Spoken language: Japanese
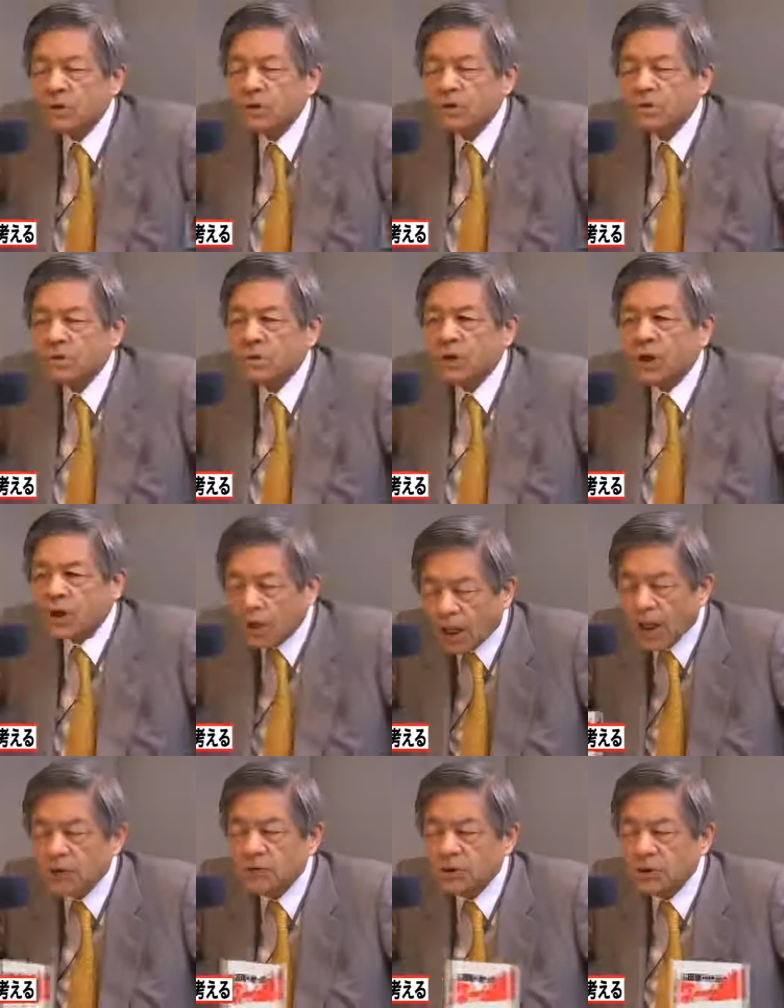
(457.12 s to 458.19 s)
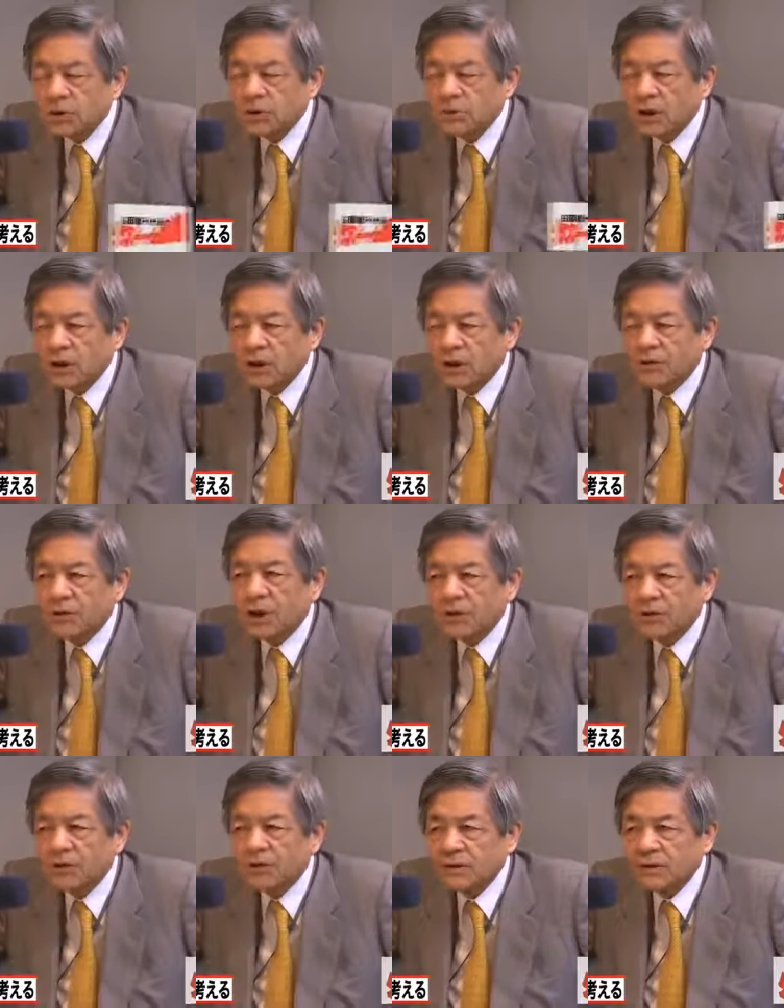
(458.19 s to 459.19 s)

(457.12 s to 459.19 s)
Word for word: 戦争できない国にしとかなきゃダメだと。